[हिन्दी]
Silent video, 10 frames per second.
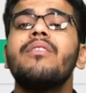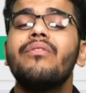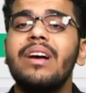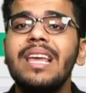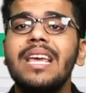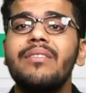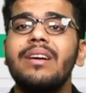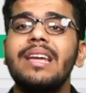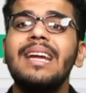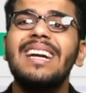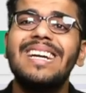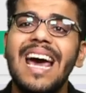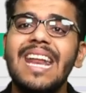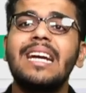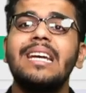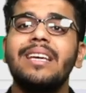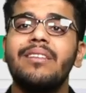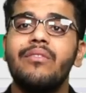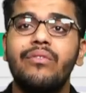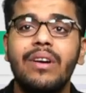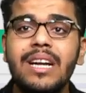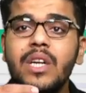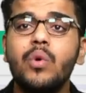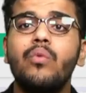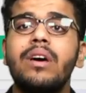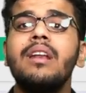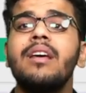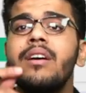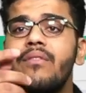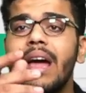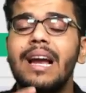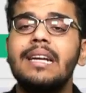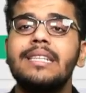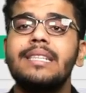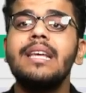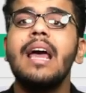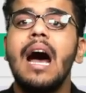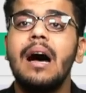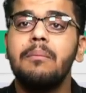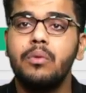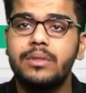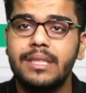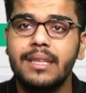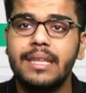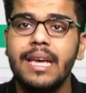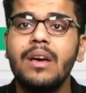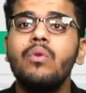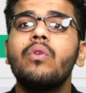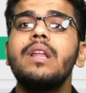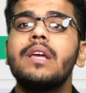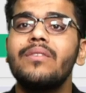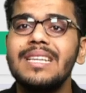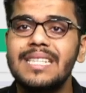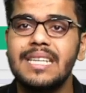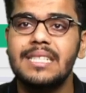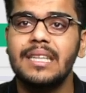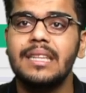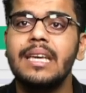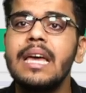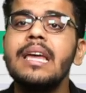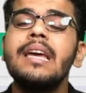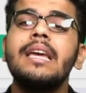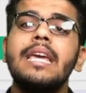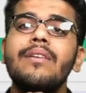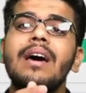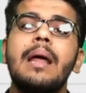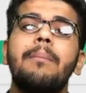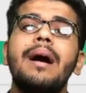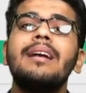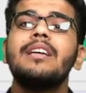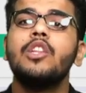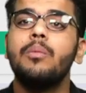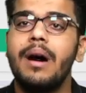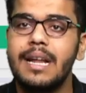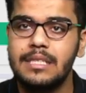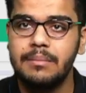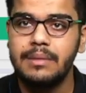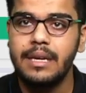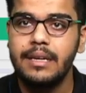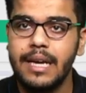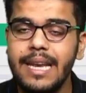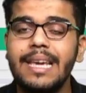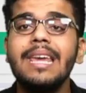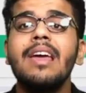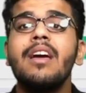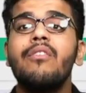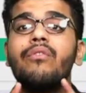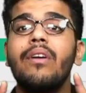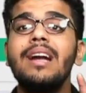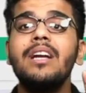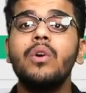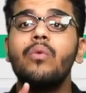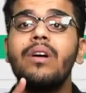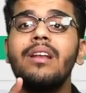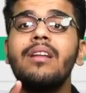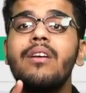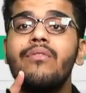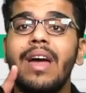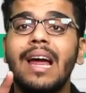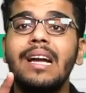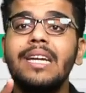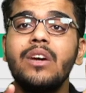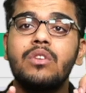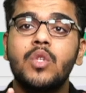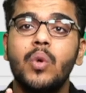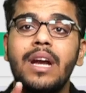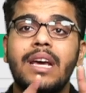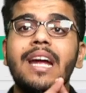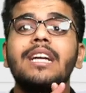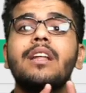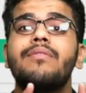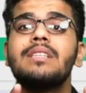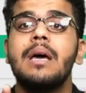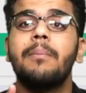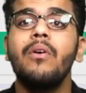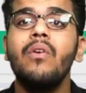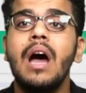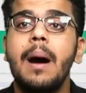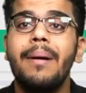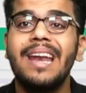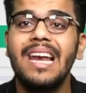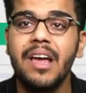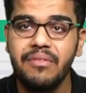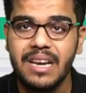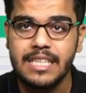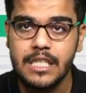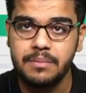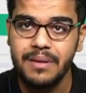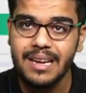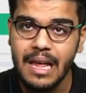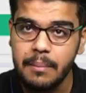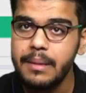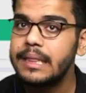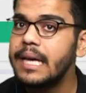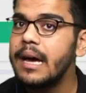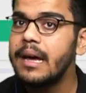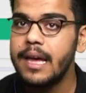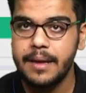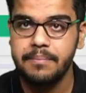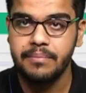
वहीं के वहीं डायरेक्टली वन टू वन फैकल्टी से पूछ सकते हैं उनको रिक्वेस्ट कर सकते हैं कि ये वाला पार्ट दोबारा समझे यानी कि वन टू वन फैकल्टी और स्टूडेंट का इंटरफेस आपको हमारी लाइव क्लासेस पर मिलता है